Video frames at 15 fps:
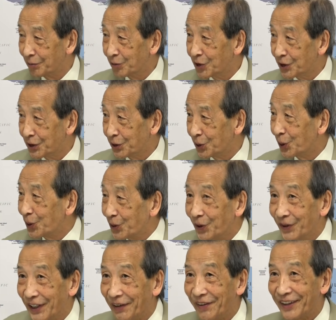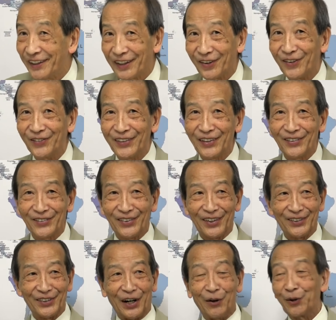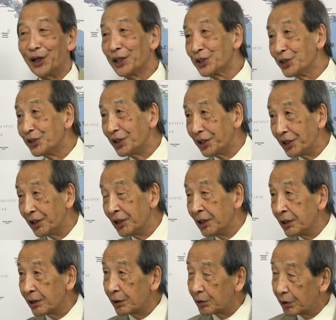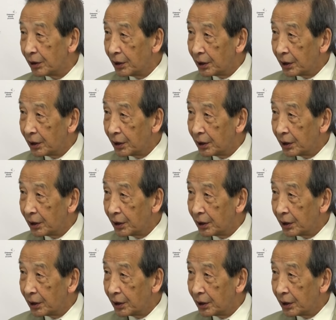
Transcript: 無人島のためにってこんなことやるのはほらしいんでねだから、